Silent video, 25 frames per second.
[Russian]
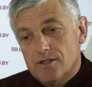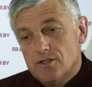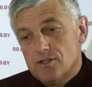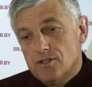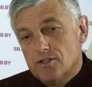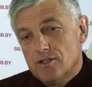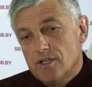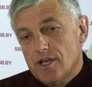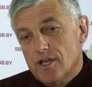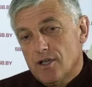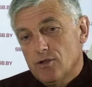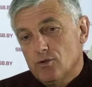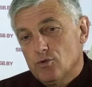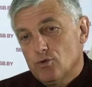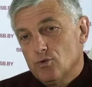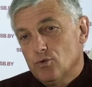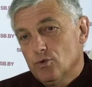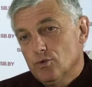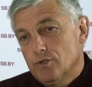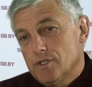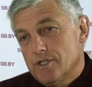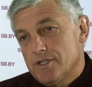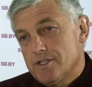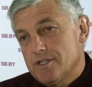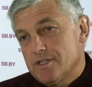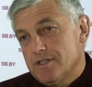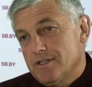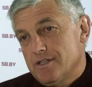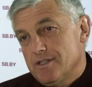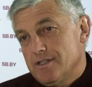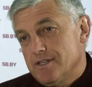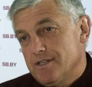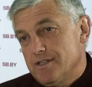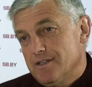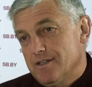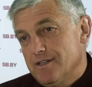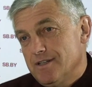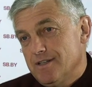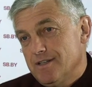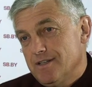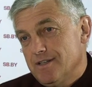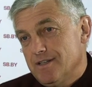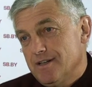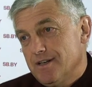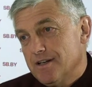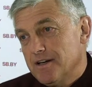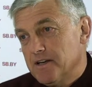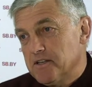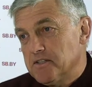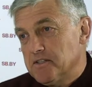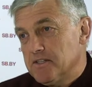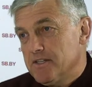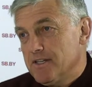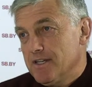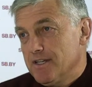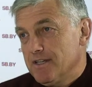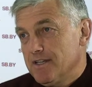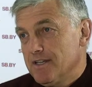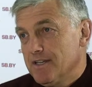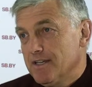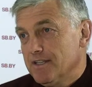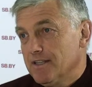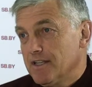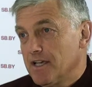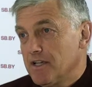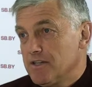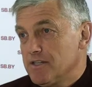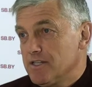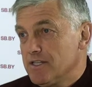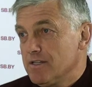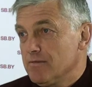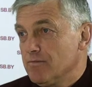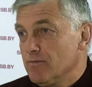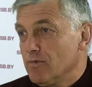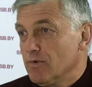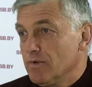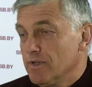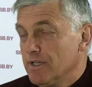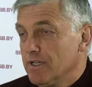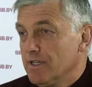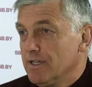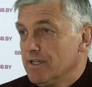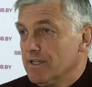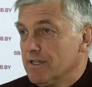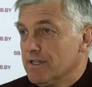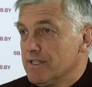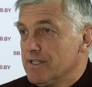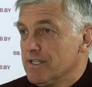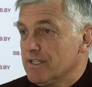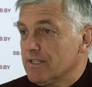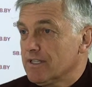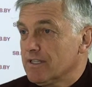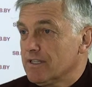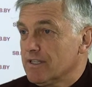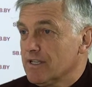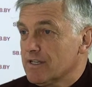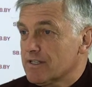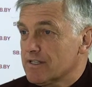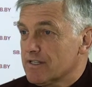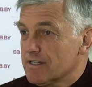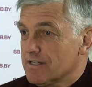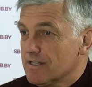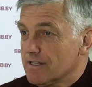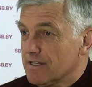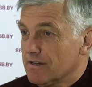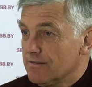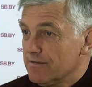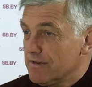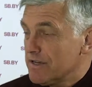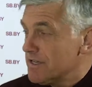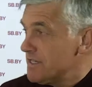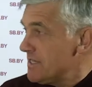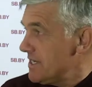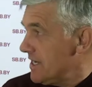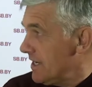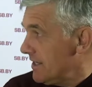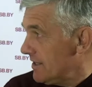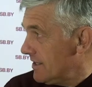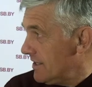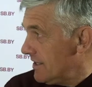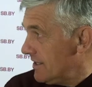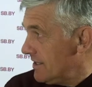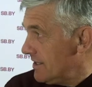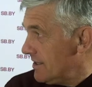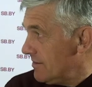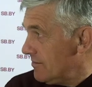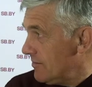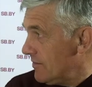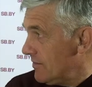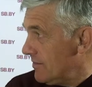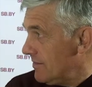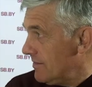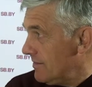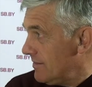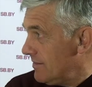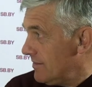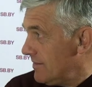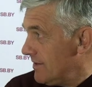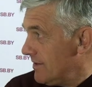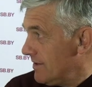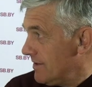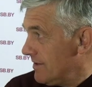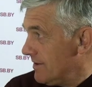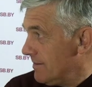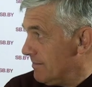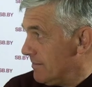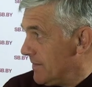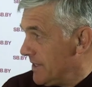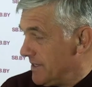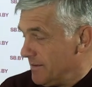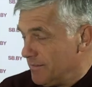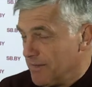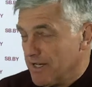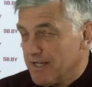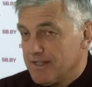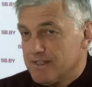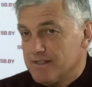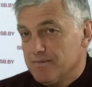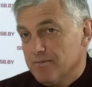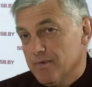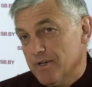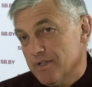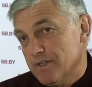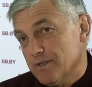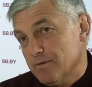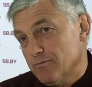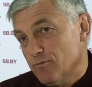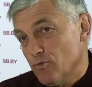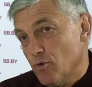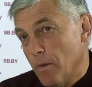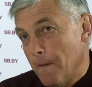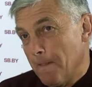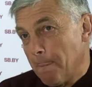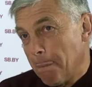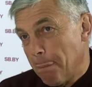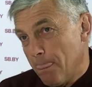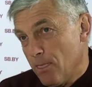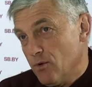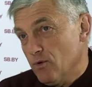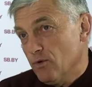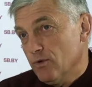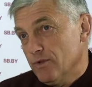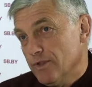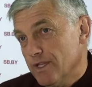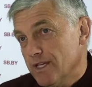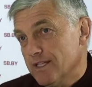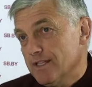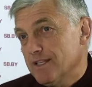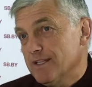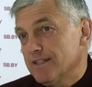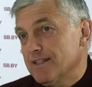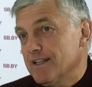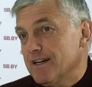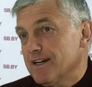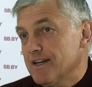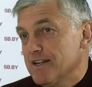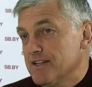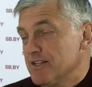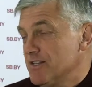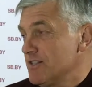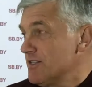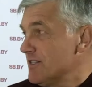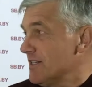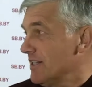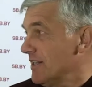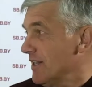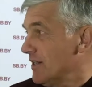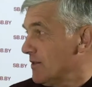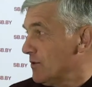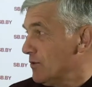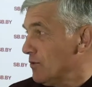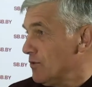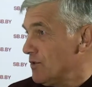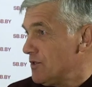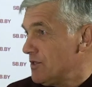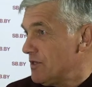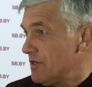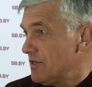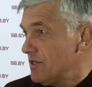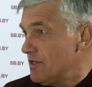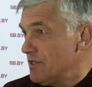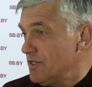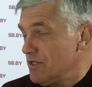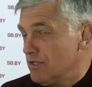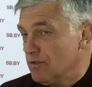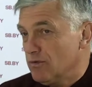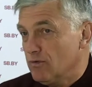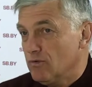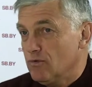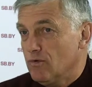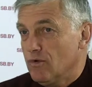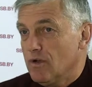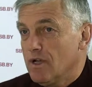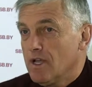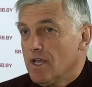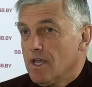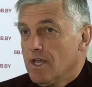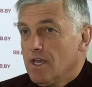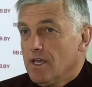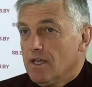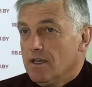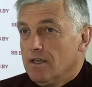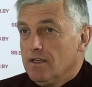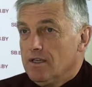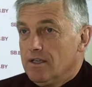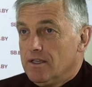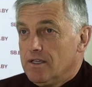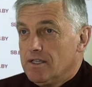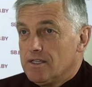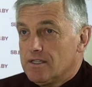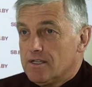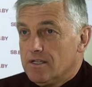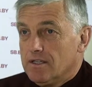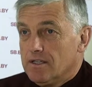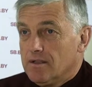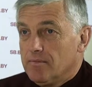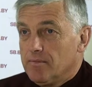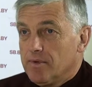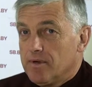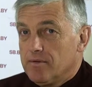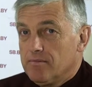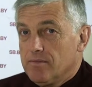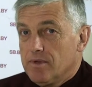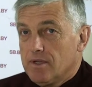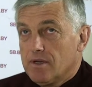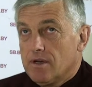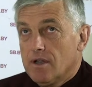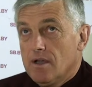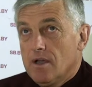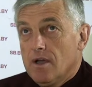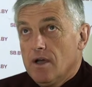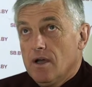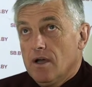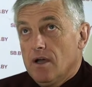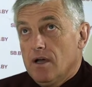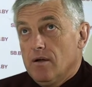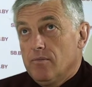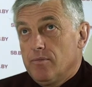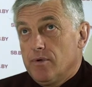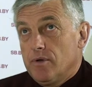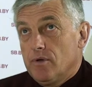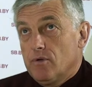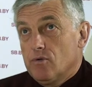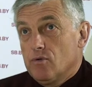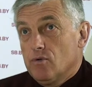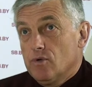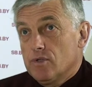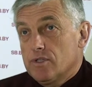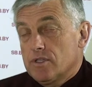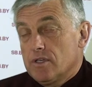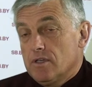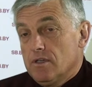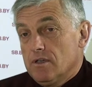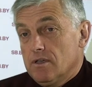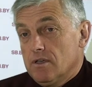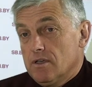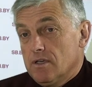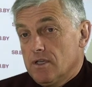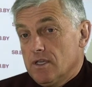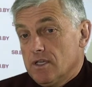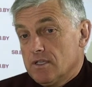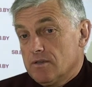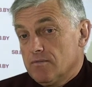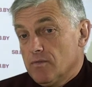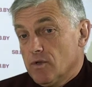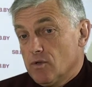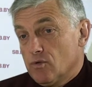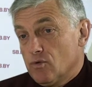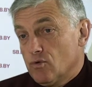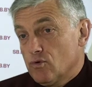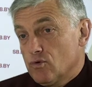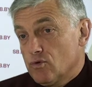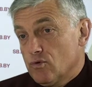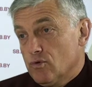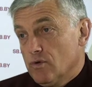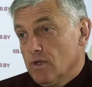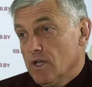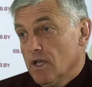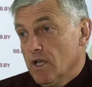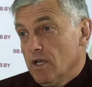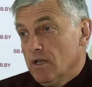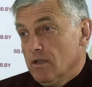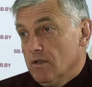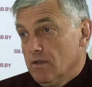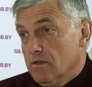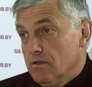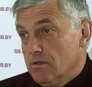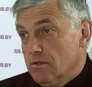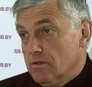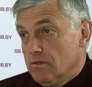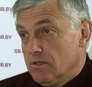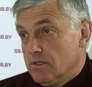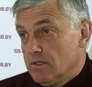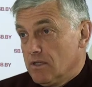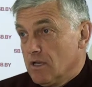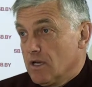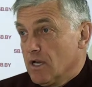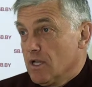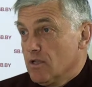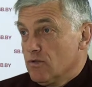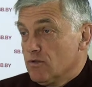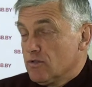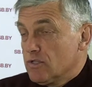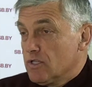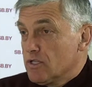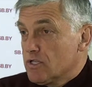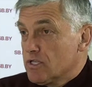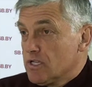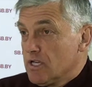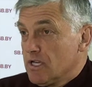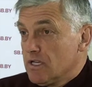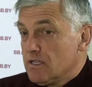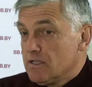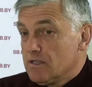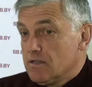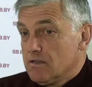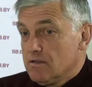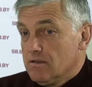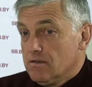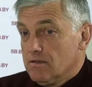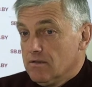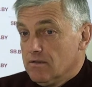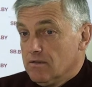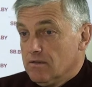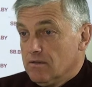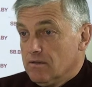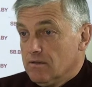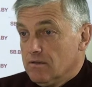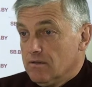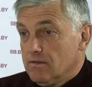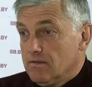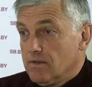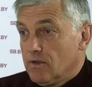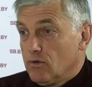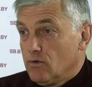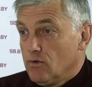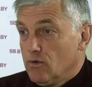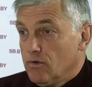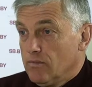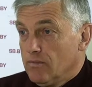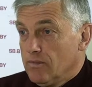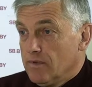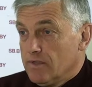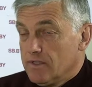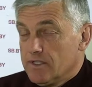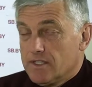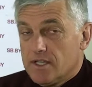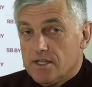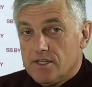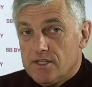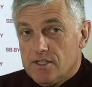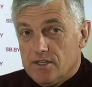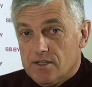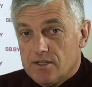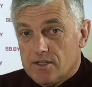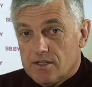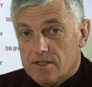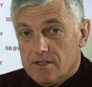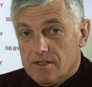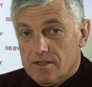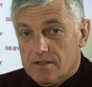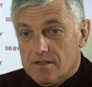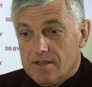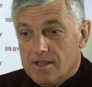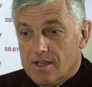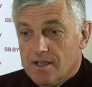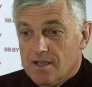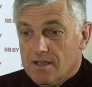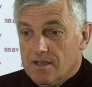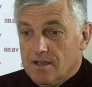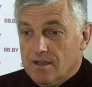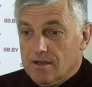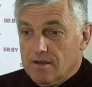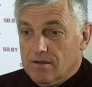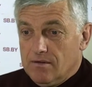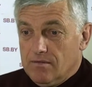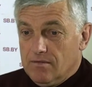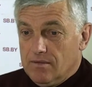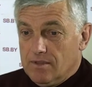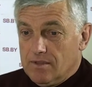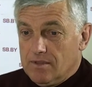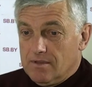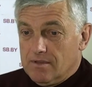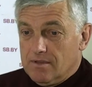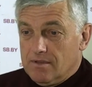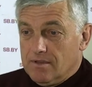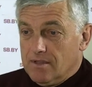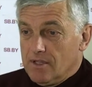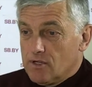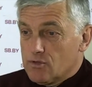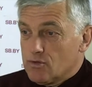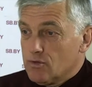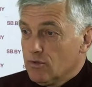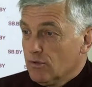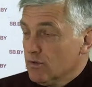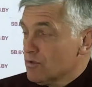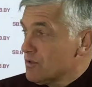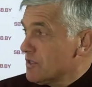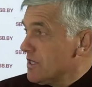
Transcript: начинают кутать эти растения на зиму и где-то даже вредят этому. Понимаете? Поэтому ну, надо находить золотую серединку. И если, например, абрикос, э, я смотрю, что э, стараюсь сажать э, в таком затишке. Вот нашел у